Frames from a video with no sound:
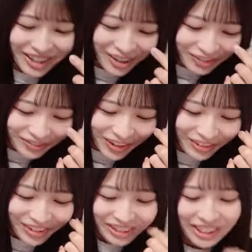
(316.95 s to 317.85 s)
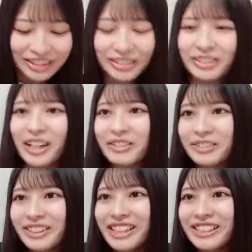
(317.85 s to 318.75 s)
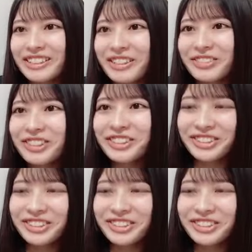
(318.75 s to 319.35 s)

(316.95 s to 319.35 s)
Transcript: 本編終わった後のライブステージはブルー